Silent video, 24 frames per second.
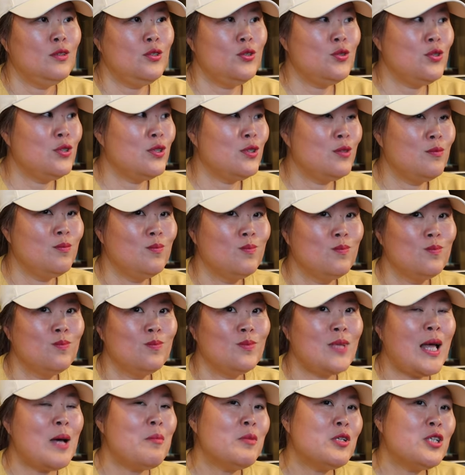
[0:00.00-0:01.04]
就是
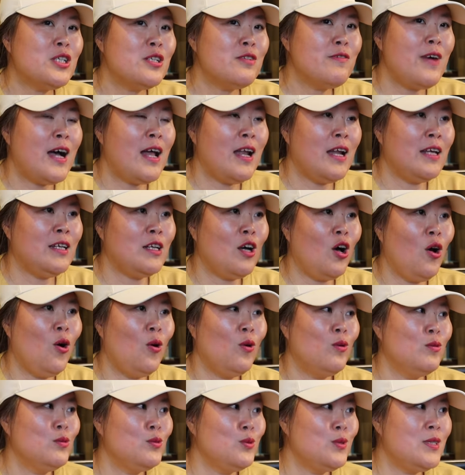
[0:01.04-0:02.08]
他们吃完了以
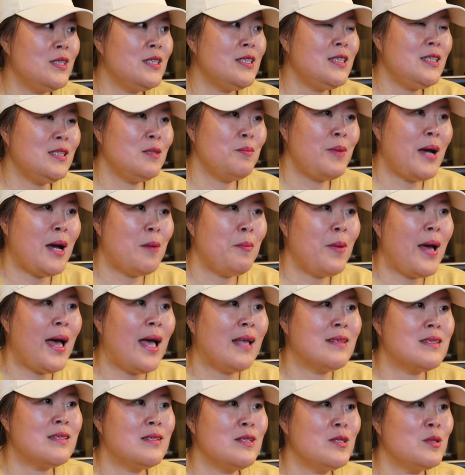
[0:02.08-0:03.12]
后就自己把
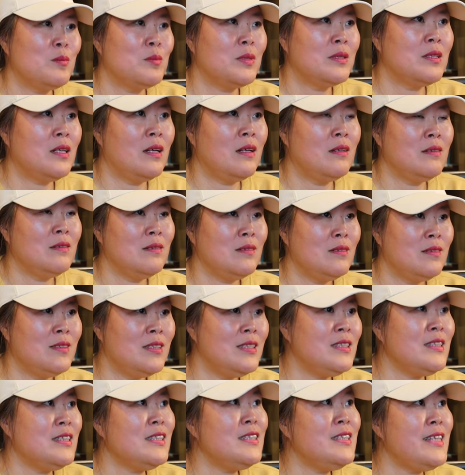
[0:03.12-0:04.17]
盘子什么的
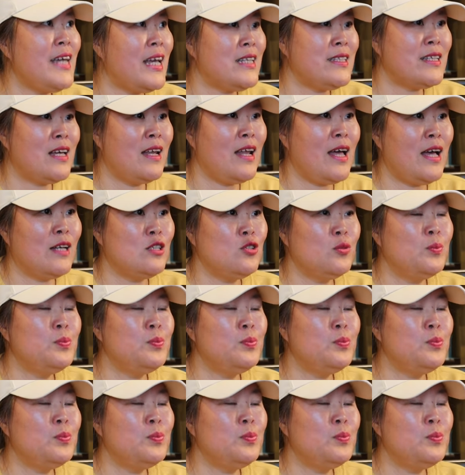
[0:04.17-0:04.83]
自己剪下来，